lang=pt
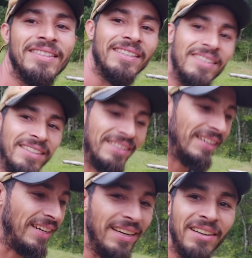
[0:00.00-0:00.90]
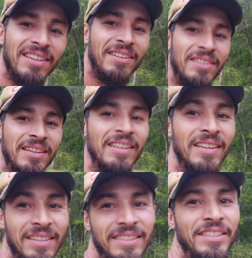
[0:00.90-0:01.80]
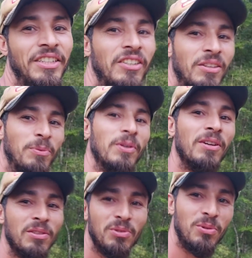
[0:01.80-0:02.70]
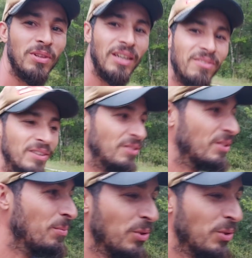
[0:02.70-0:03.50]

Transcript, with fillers: segredo tá ligeiro aqui por causa que eu tô gravando aqui